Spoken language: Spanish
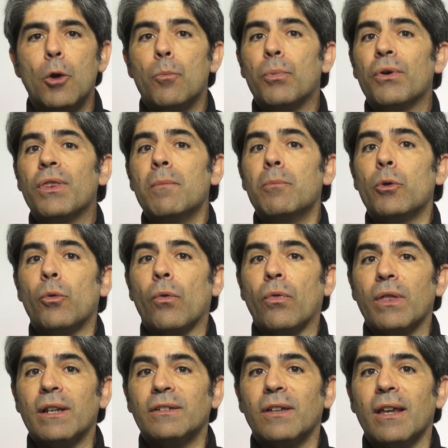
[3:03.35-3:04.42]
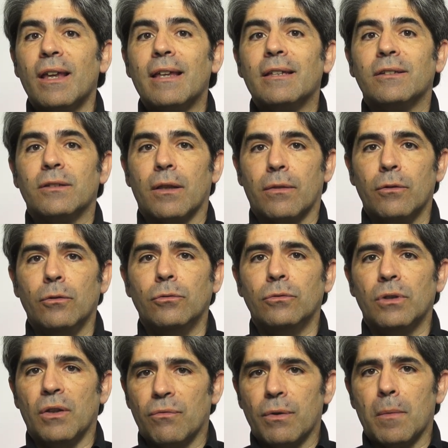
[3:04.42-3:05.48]
Puede producirse
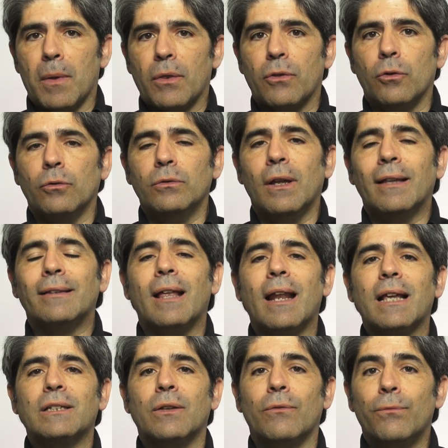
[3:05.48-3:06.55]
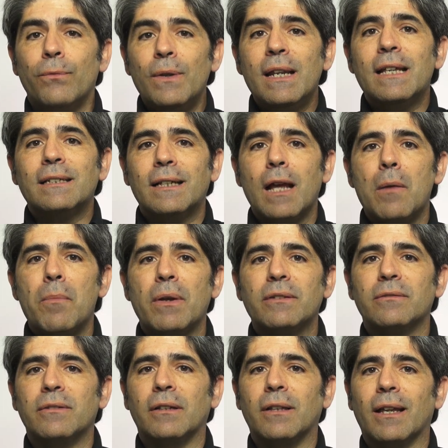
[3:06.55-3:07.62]
hinchazón, inflamación de las finas
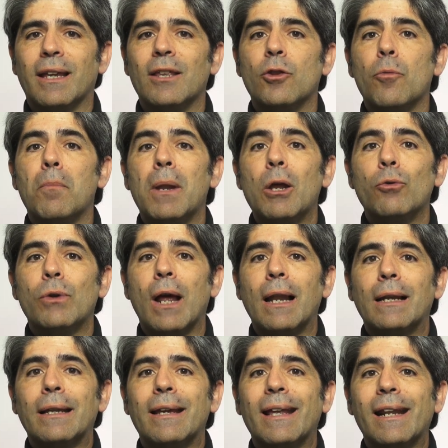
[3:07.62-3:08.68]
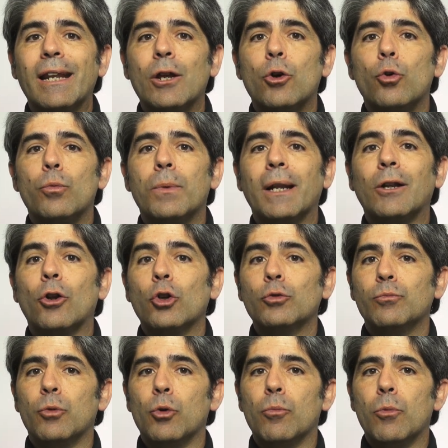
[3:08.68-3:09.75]
capas de tejido pleural que recubren los
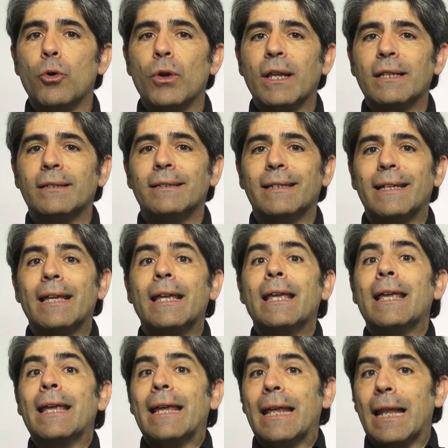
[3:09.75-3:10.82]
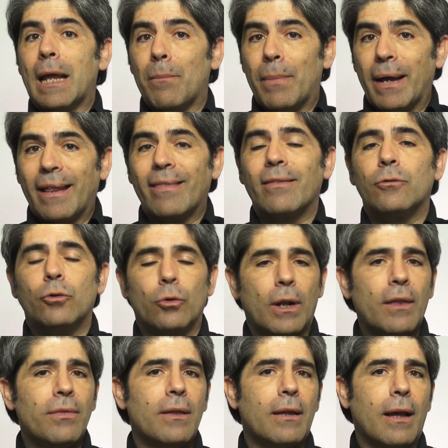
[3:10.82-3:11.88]
pulmones y la pared
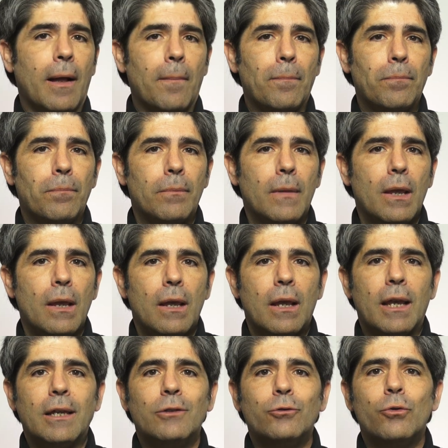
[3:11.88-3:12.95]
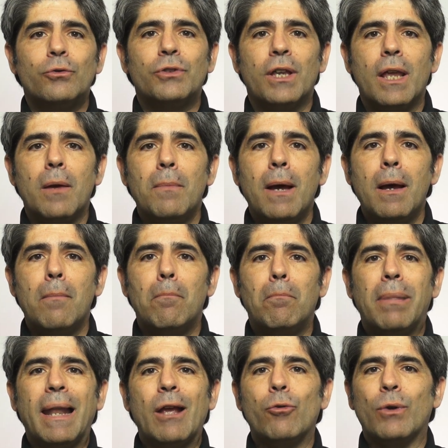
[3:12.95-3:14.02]
torácica, esto se llama
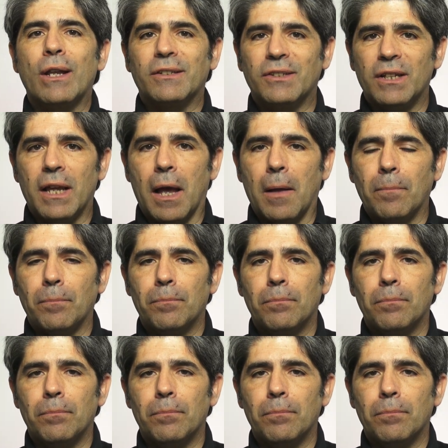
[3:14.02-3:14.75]
pleuresía.